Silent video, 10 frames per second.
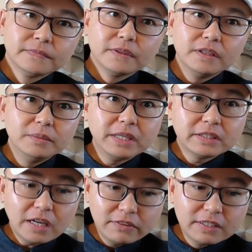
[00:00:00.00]
你明白
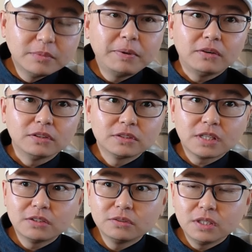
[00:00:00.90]
他为什么跑到
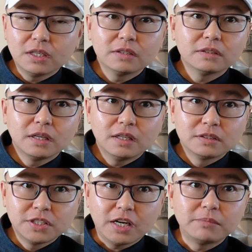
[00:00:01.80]
山东舰啊
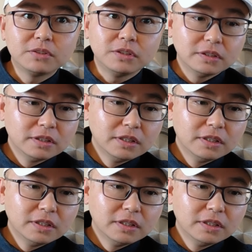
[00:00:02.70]
前面去？